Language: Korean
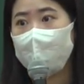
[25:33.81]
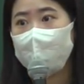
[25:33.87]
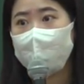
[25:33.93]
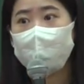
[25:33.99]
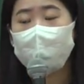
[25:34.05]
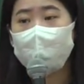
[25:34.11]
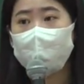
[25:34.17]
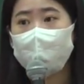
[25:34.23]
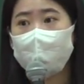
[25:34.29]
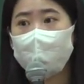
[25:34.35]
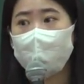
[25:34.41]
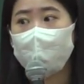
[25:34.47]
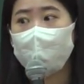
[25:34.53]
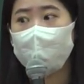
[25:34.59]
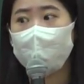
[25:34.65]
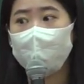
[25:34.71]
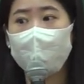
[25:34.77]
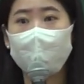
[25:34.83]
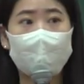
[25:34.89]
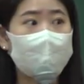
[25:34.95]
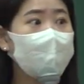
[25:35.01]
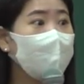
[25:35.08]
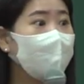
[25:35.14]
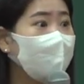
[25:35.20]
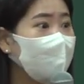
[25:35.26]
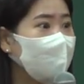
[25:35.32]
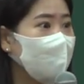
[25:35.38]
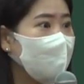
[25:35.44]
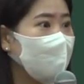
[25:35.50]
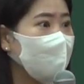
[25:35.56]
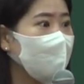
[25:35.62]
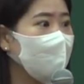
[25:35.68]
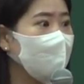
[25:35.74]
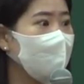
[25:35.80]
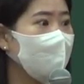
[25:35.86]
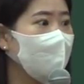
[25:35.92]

그렇잖아요. 뭐 방법이 있어요?